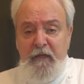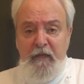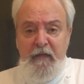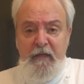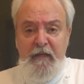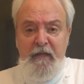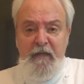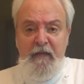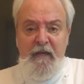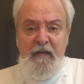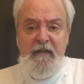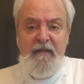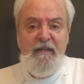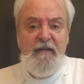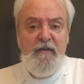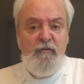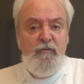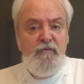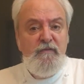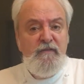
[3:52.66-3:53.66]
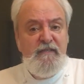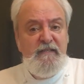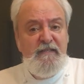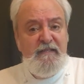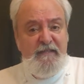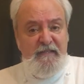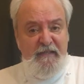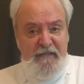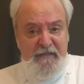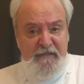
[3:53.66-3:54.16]
e anche
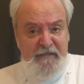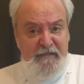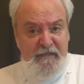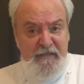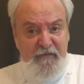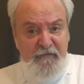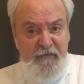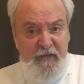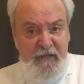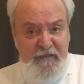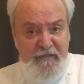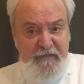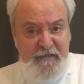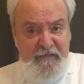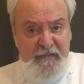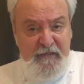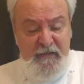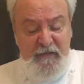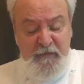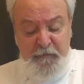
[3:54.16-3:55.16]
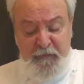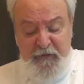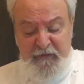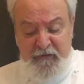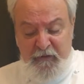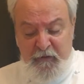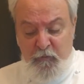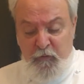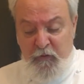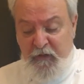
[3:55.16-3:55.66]
consistenze diverse rispetto
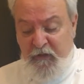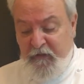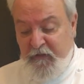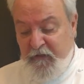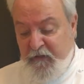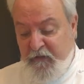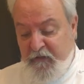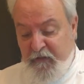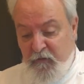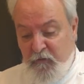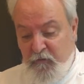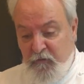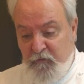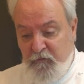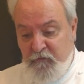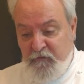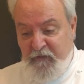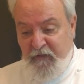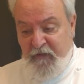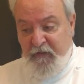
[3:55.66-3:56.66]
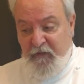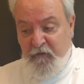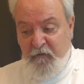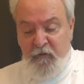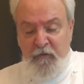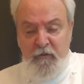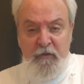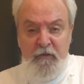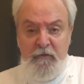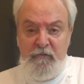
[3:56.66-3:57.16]
a quelle del grano tenero. Il
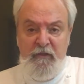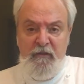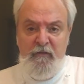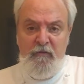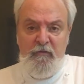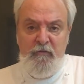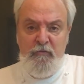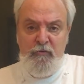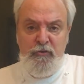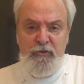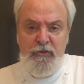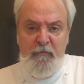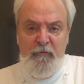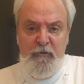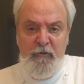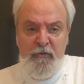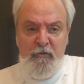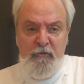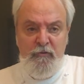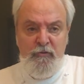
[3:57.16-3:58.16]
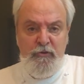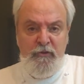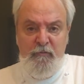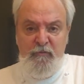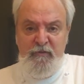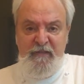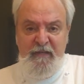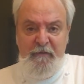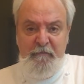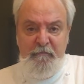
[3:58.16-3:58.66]
grano tenero lo conosciamo, lo riconosciamo
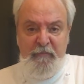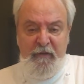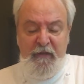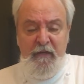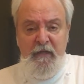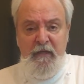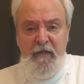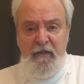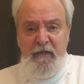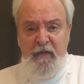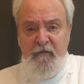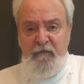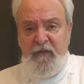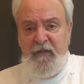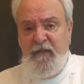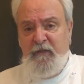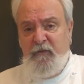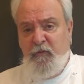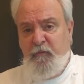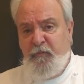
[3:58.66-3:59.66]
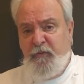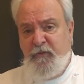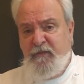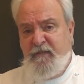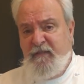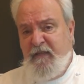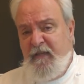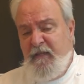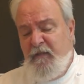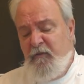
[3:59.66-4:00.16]
sempre, la farina doppio
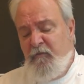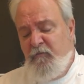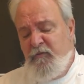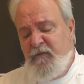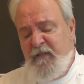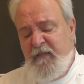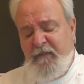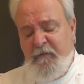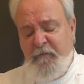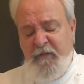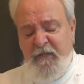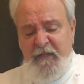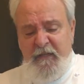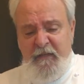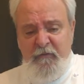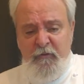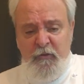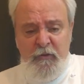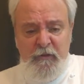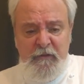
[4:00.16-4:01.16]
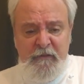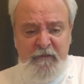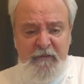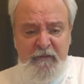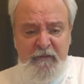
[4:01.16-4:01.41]
zero usata mille volte